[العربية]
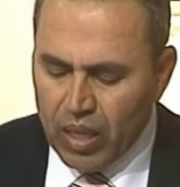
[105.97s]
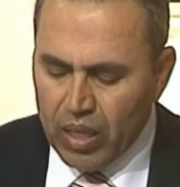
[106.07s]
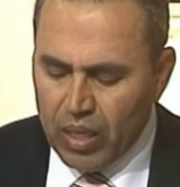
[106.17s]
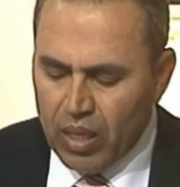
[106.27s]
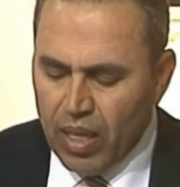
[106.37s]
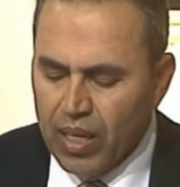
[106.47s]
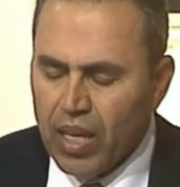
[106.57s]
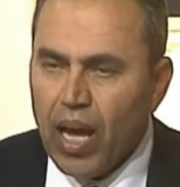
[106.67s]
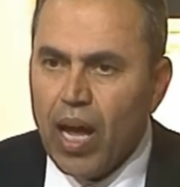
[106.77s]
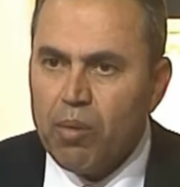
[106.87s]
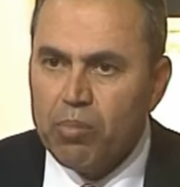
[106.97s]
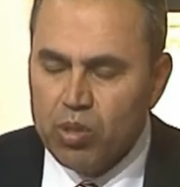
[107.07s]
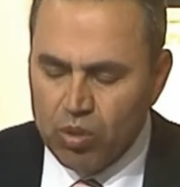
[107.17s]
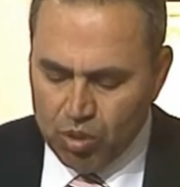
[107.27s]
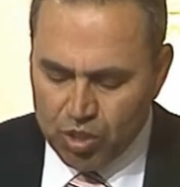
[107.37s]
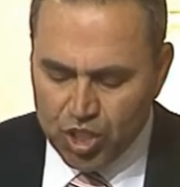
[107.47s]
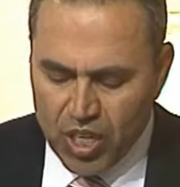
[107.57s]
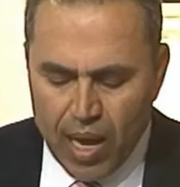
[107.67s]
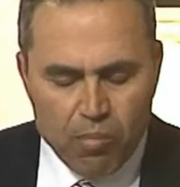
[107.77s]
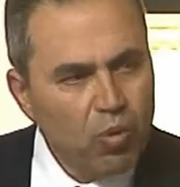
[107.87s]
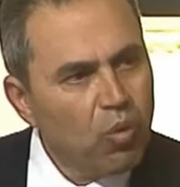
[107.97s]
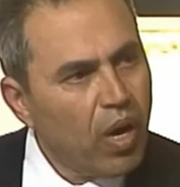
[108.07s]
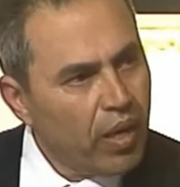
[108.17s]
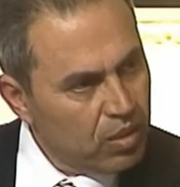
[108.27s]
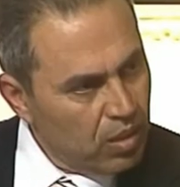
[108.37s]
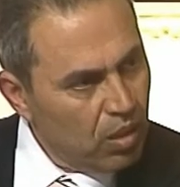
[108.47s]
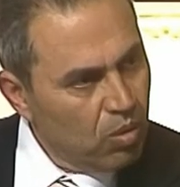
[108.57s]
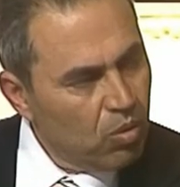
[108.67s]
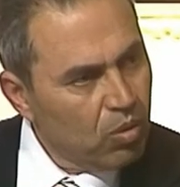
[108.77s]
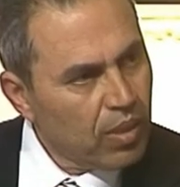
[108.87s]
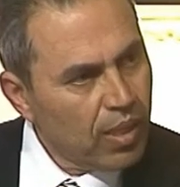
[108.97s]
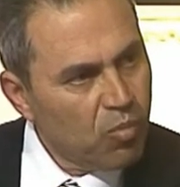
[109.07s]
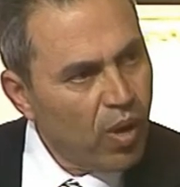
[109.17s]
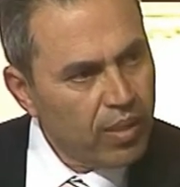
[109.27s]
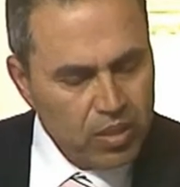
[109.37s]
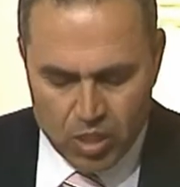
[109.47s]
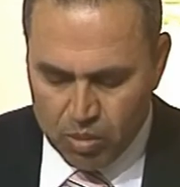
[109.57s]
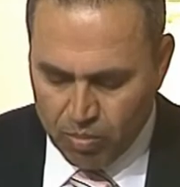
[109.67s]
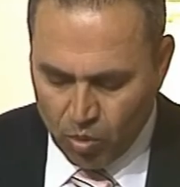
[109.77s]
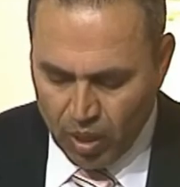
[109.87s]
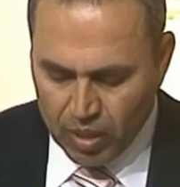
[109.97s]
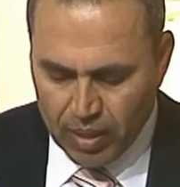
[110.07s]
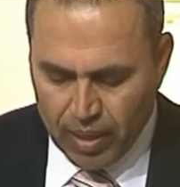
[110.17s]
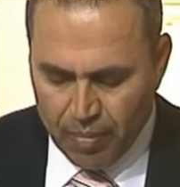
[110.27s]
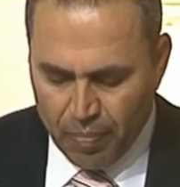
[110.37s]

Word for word: كتلان عبدو شابو أردخلو يعني مهندس بهولندا